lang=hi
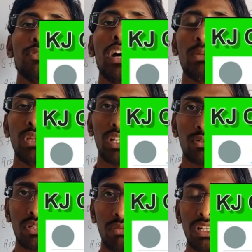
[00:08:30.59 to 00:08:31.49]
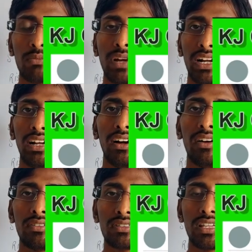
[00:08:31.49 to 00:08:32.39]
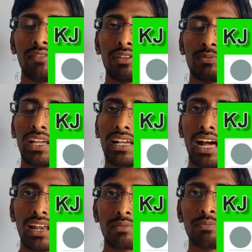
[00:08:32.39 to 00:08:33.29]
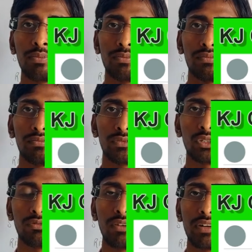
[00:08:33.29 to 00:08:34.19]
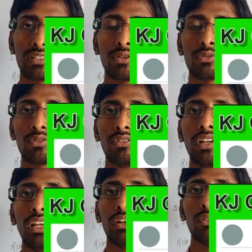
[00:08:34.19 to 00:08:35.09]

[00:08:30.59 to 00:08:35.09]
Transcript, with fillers: जो आर्मी था उससे मदद मांगा और इसके एवज में ग्यारह जो वीवर थे उसको